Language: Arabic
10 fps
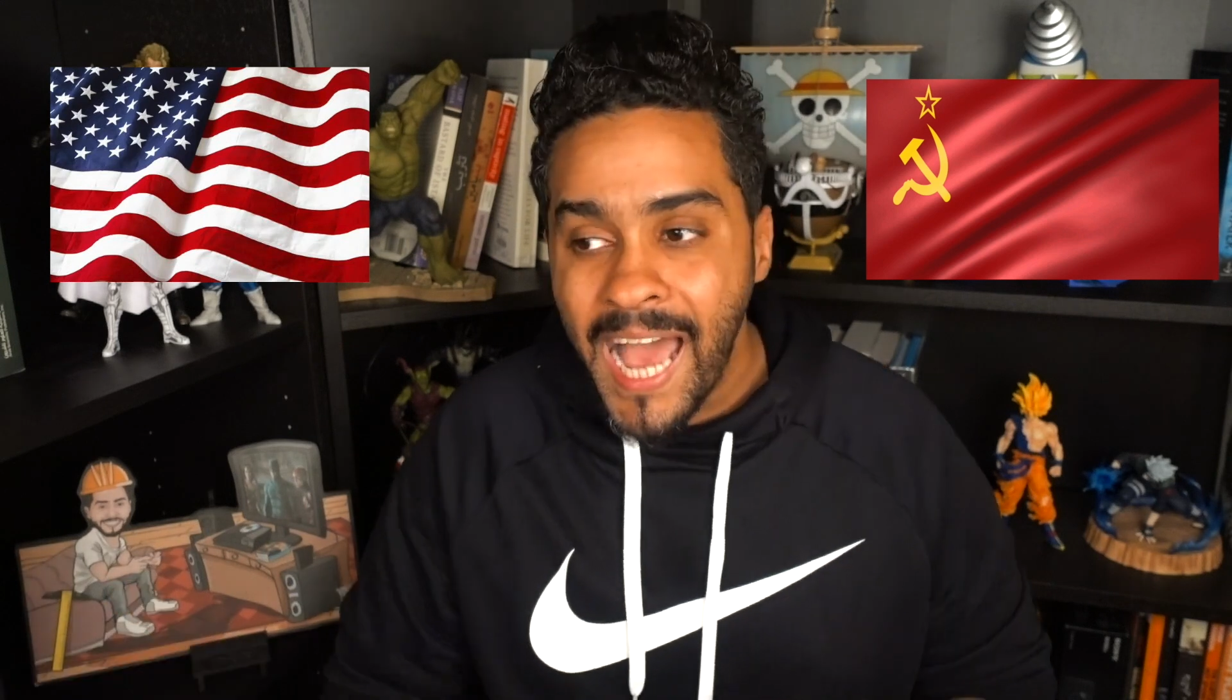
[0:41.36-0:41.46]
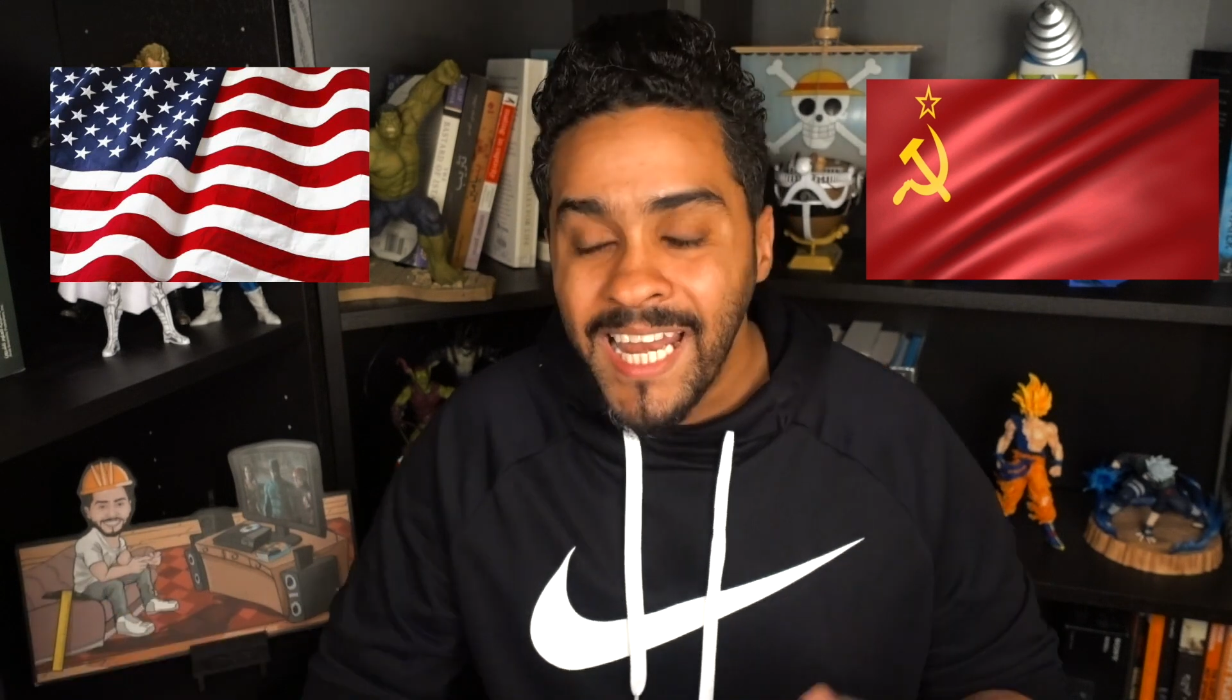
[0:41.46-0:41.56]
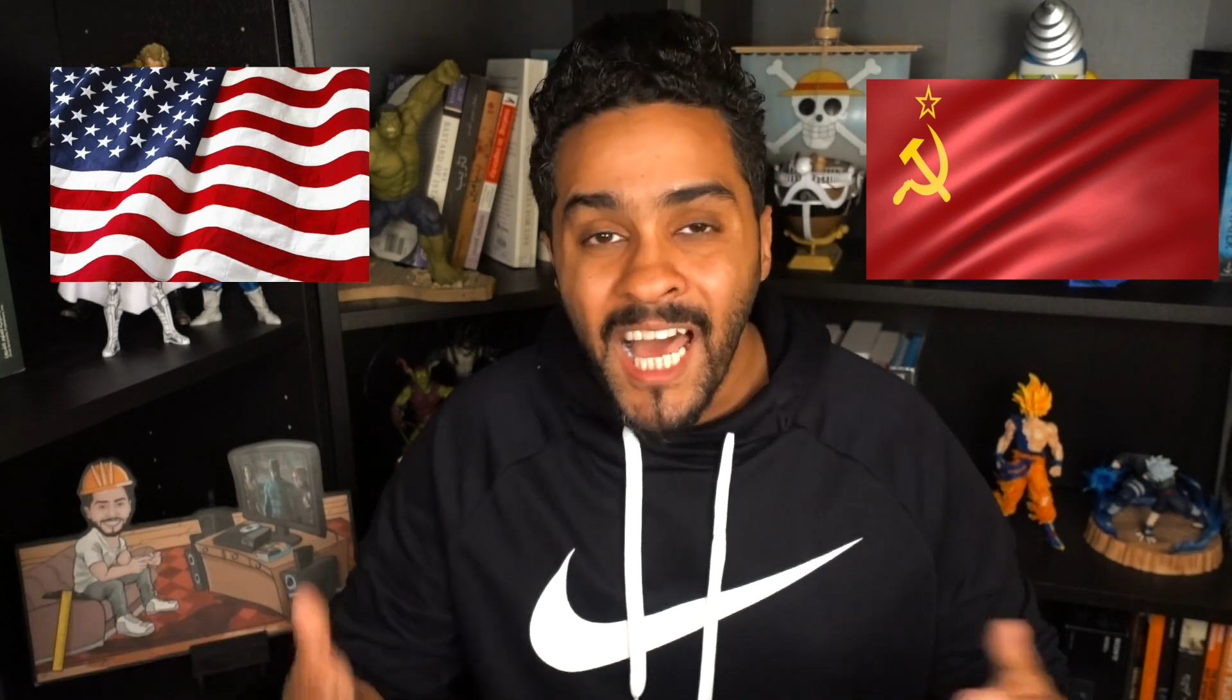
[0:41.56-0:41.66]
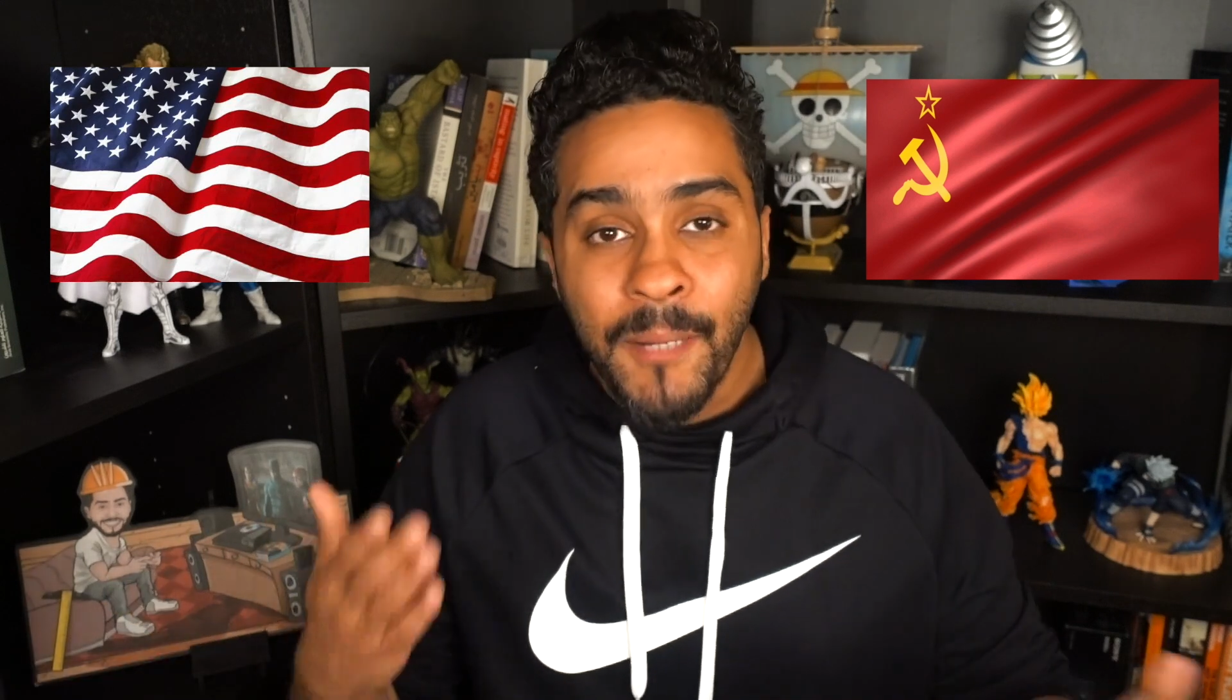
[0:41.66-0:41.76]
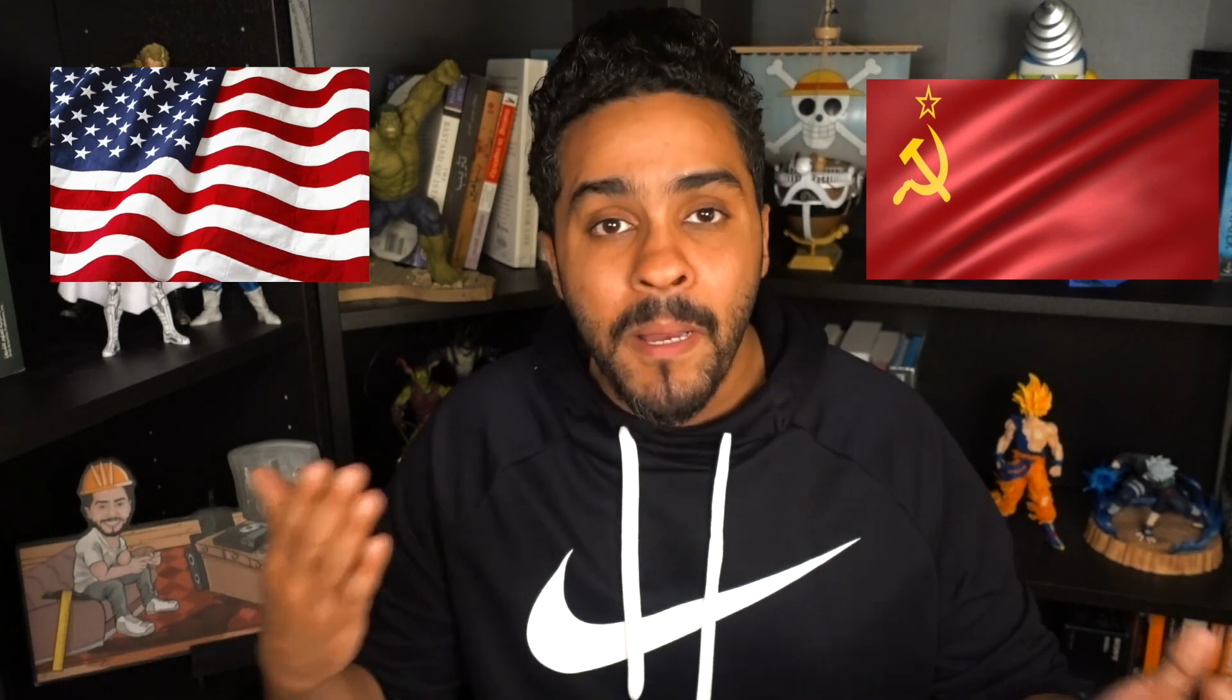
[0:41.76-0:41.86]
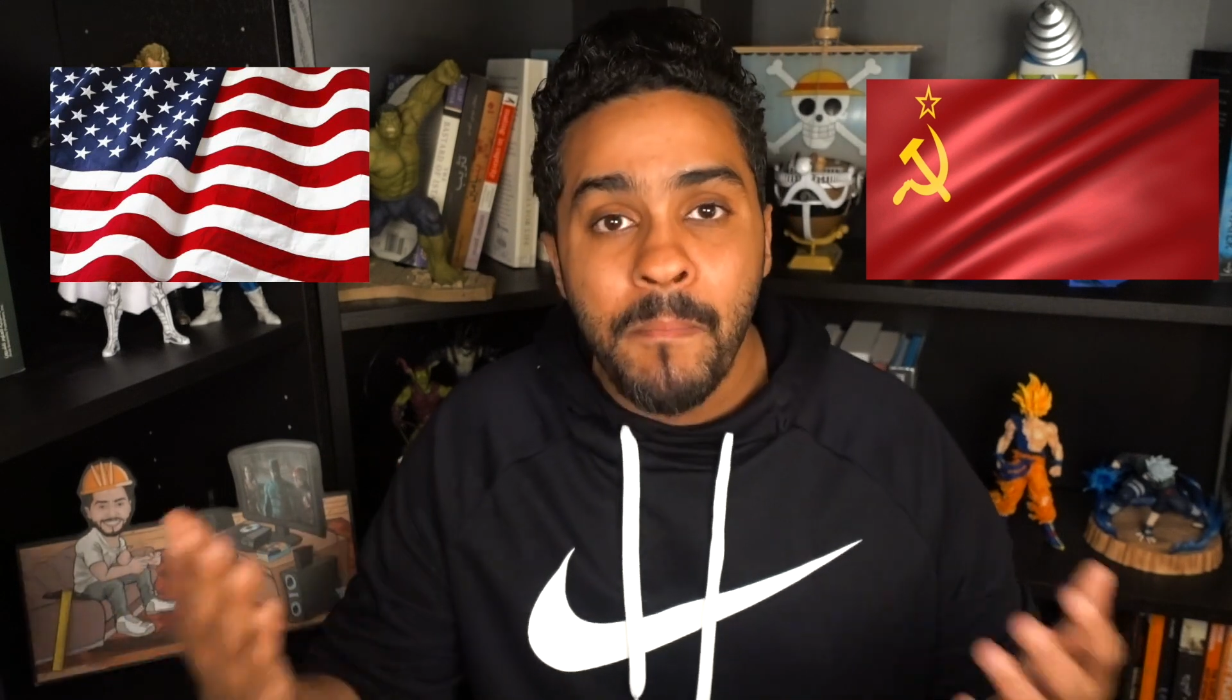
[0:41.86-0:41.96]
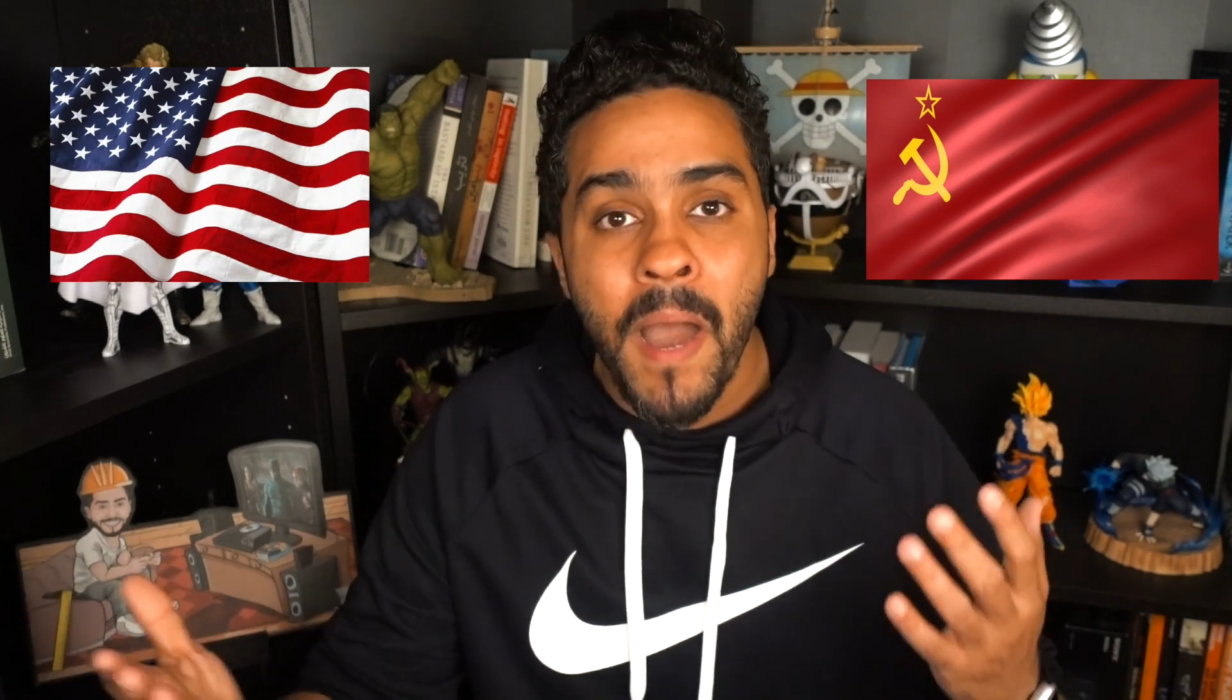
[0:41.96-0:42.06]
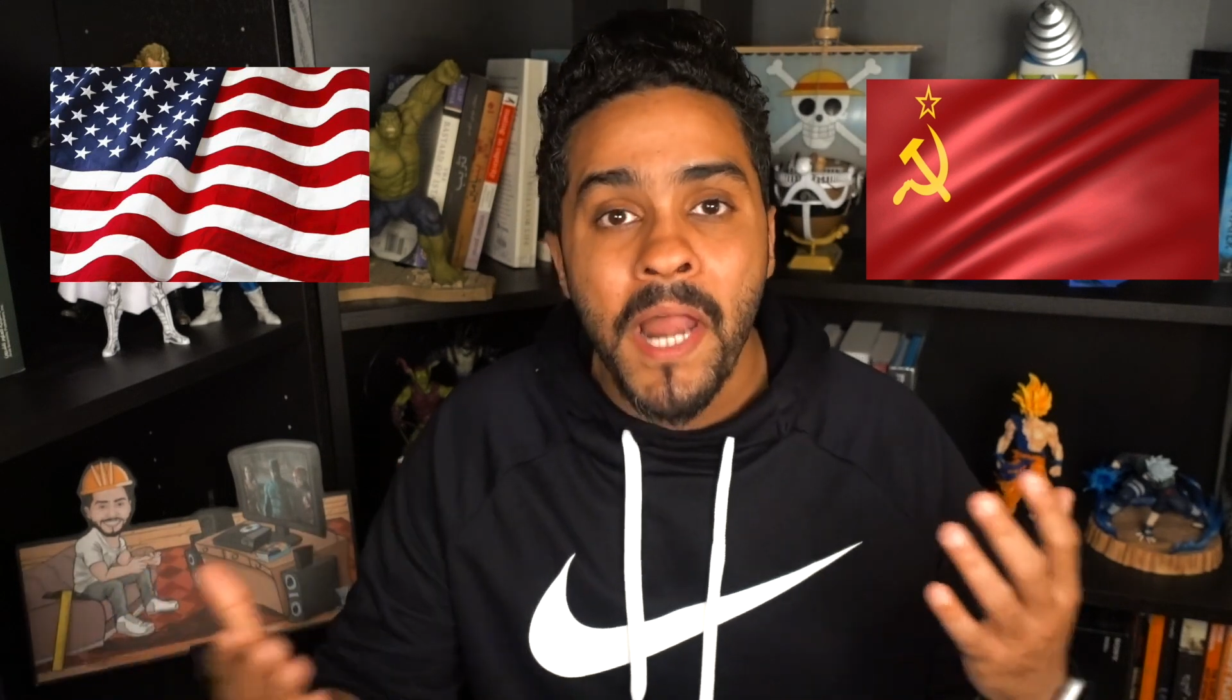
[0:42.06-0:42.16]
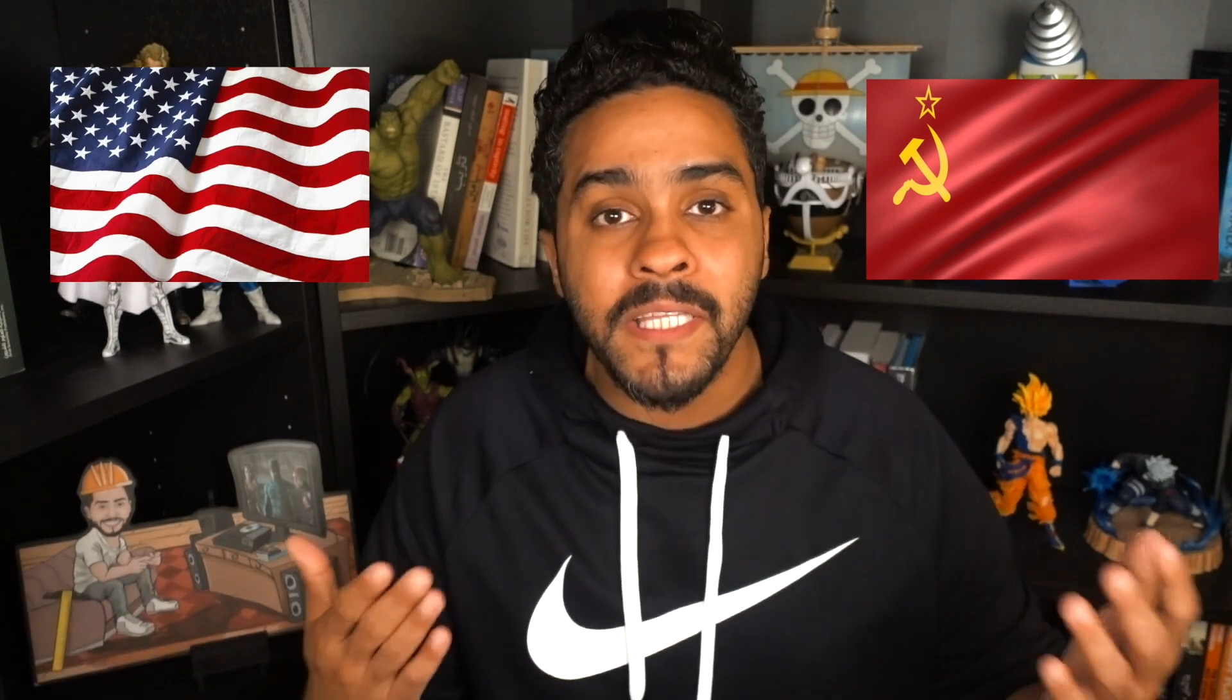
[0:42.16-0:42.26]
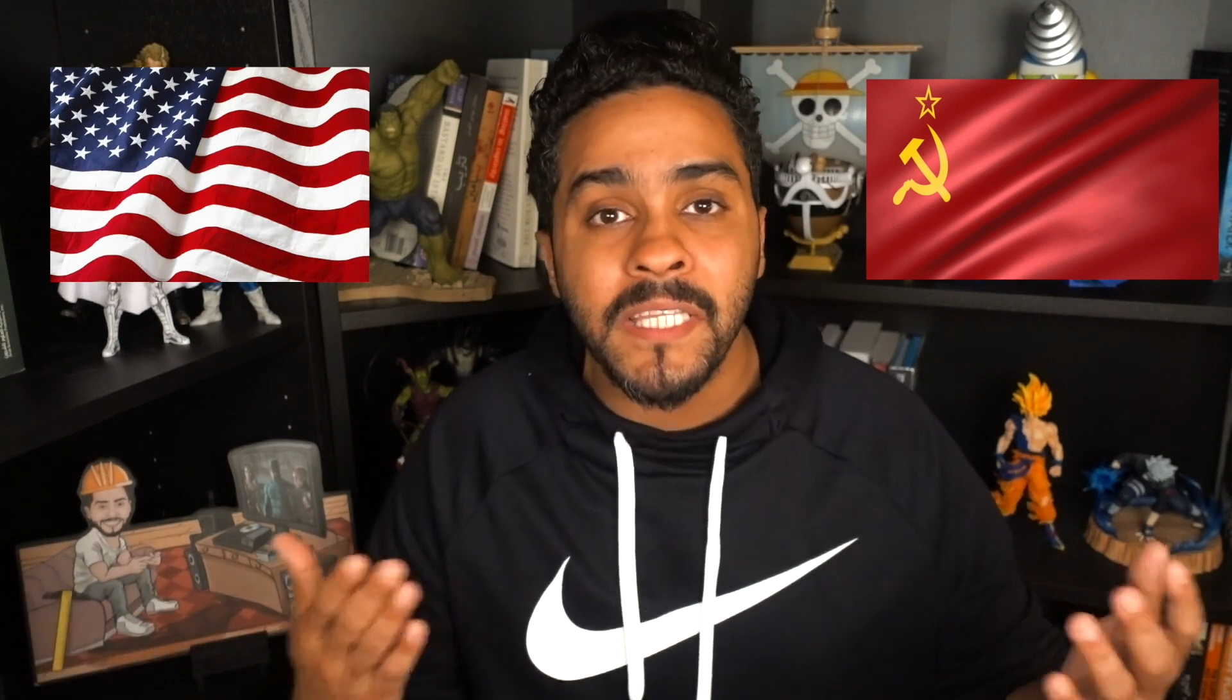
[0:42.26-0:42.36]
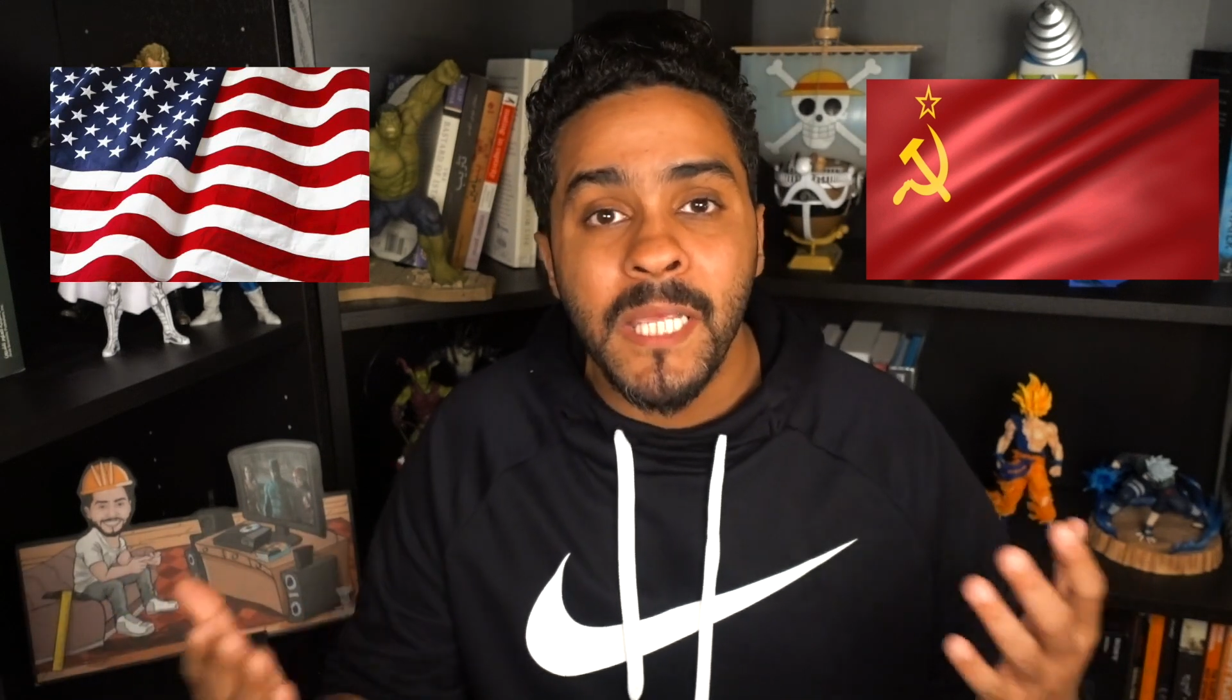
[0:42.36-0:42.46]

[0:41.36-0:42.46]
الحرب الباردة